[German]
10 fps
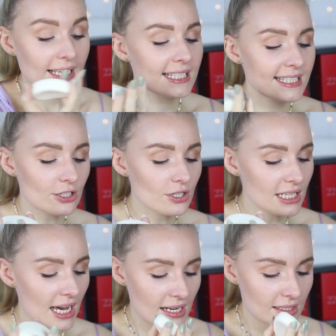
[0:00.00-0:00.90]
Riecht sehr
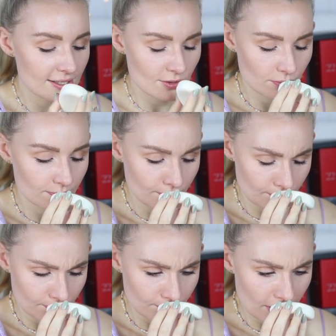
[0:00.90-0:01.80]
neutral, also
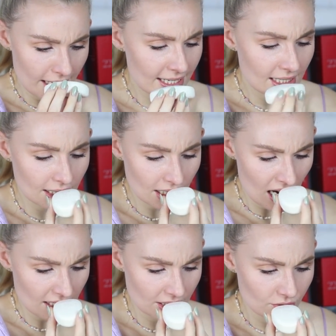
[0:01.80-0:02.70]
eher nach
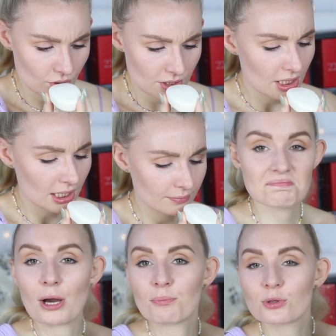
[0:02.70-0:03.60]
gar nichts, würde ich sagen.
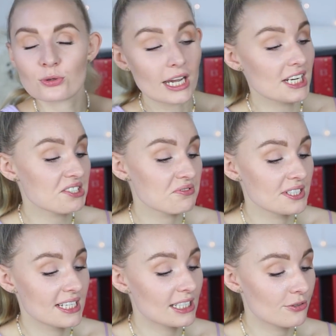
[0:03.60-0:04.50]
Ja, Produkt kenne ich, wie
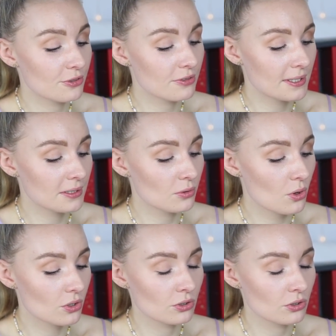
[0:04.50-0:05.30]
gesagt, auf jeden Fall noch